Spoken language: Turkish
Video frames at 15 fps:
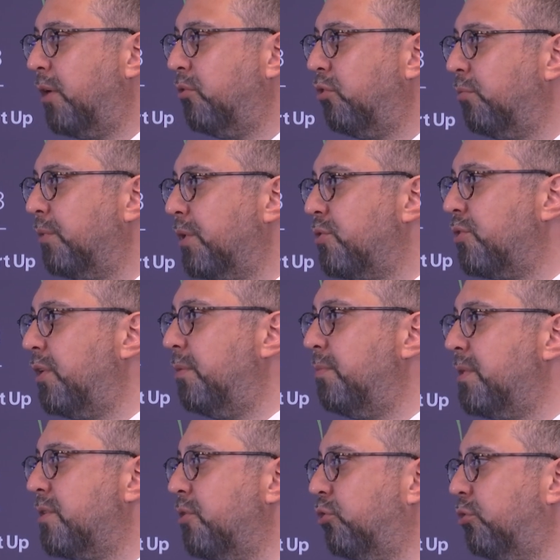bağlı olmak
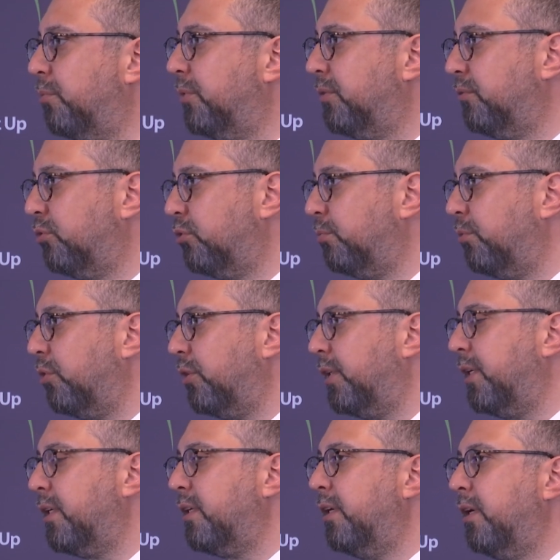üzere biz de otomotiv grubu
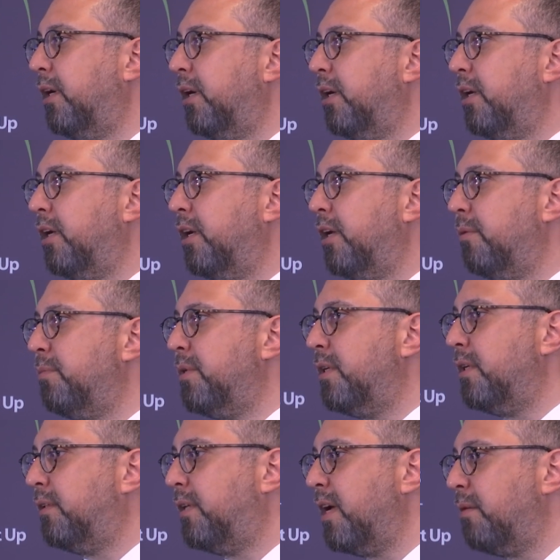olarak ee,
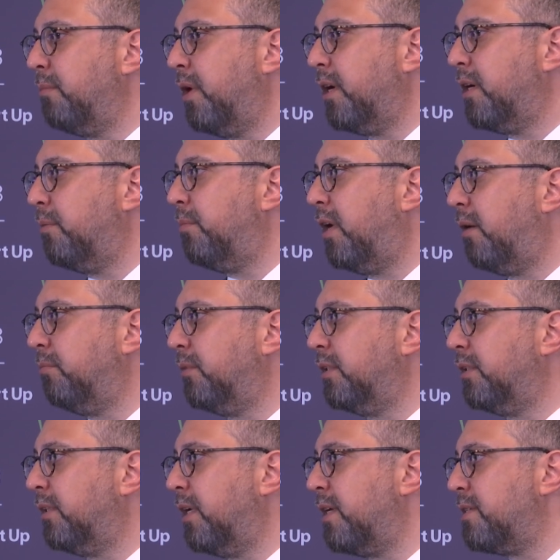bir tek marka
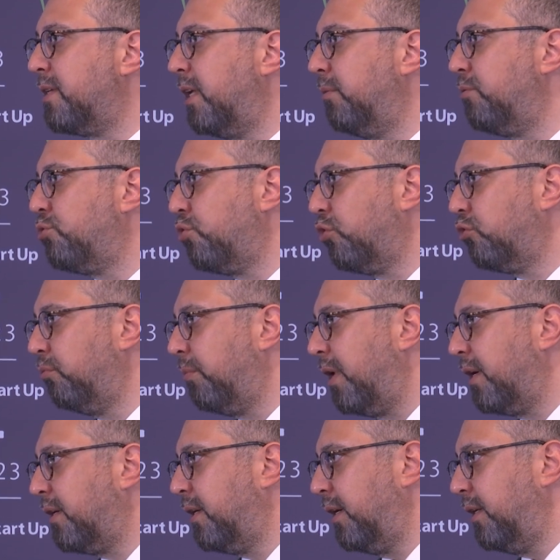bağımlılığından ziyade bir çoklu
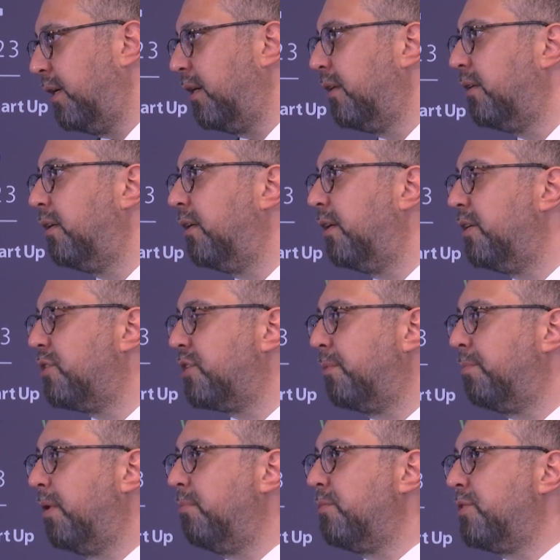markayla e, iş
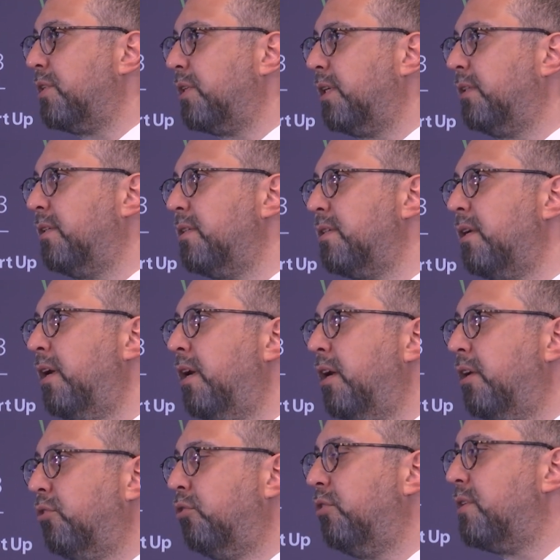yapan bir şirketiz.
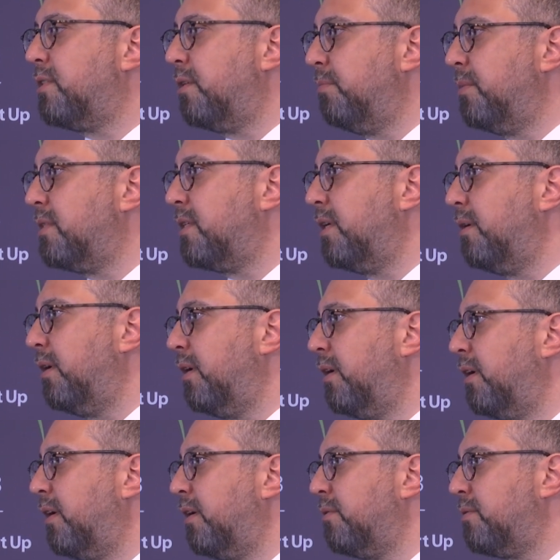Dolayısıyla biz de
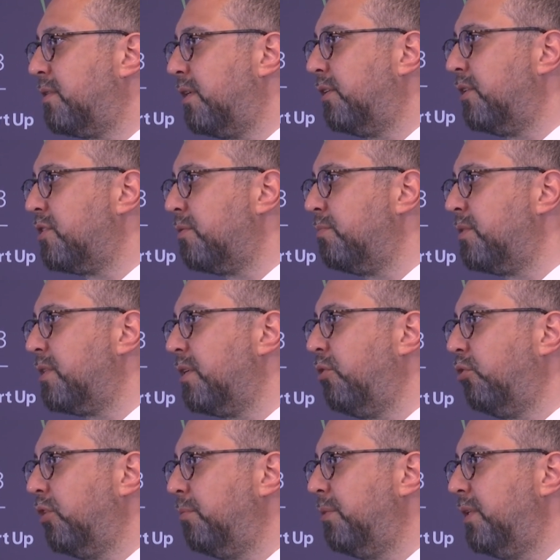e, stratejimizi
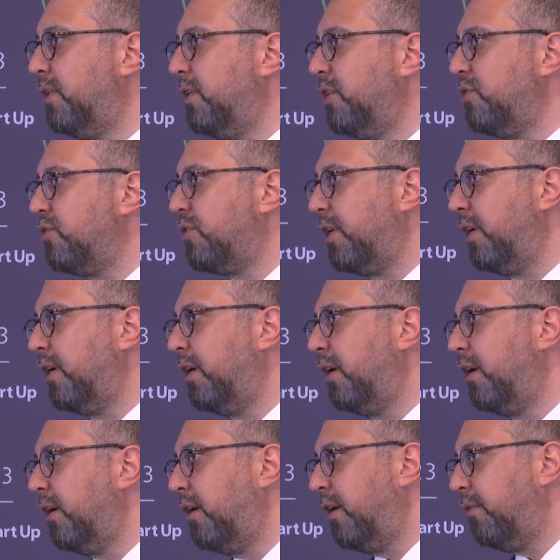olabildiğince
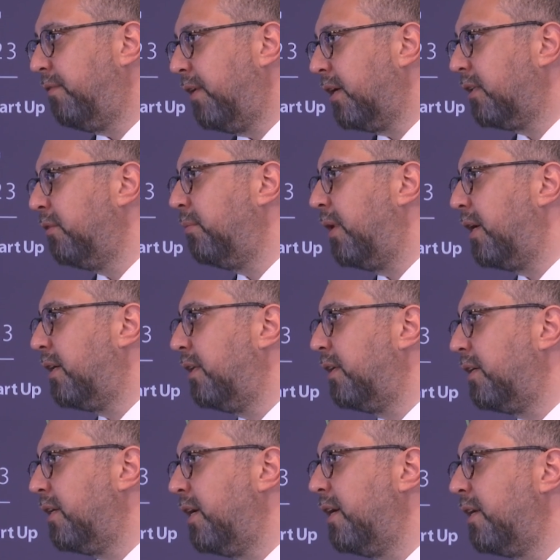e, farklı
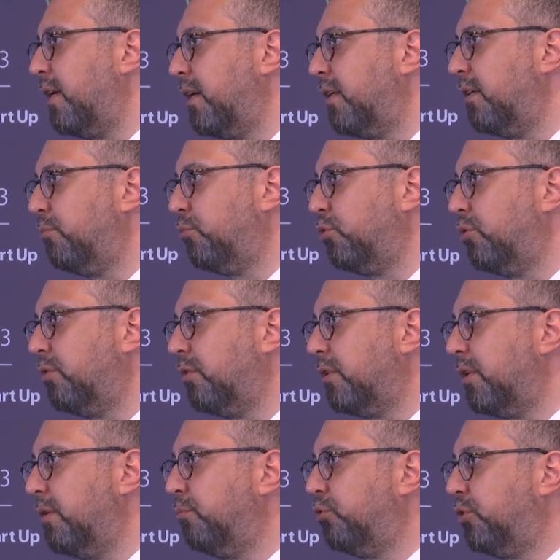markalara yayarak bu,
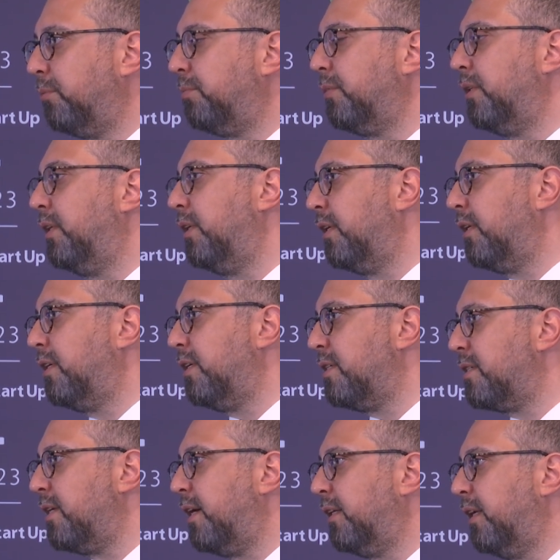bu tip
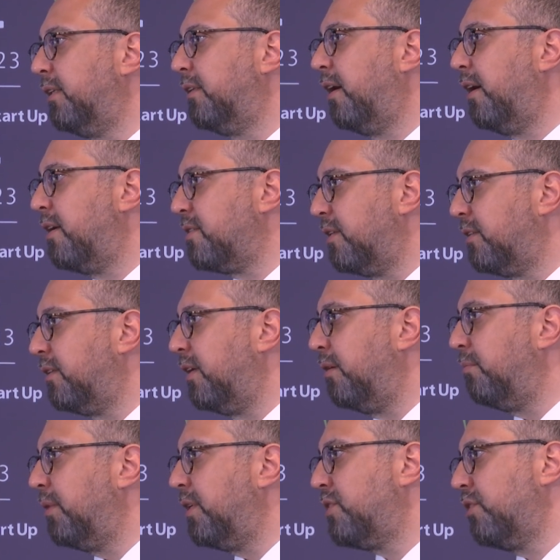krizlerden daha az
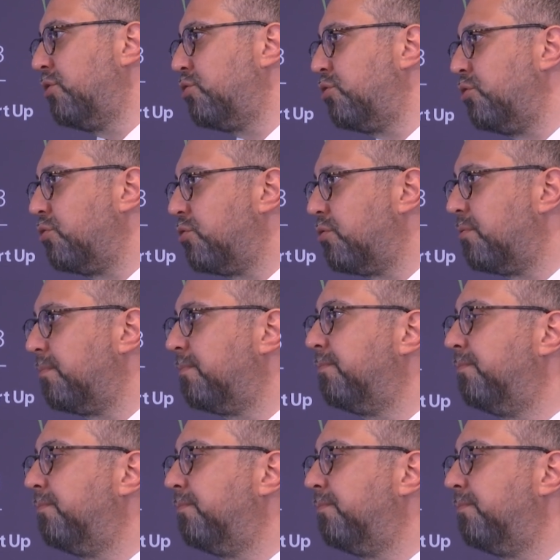etkilenmeye çalışıyoruz.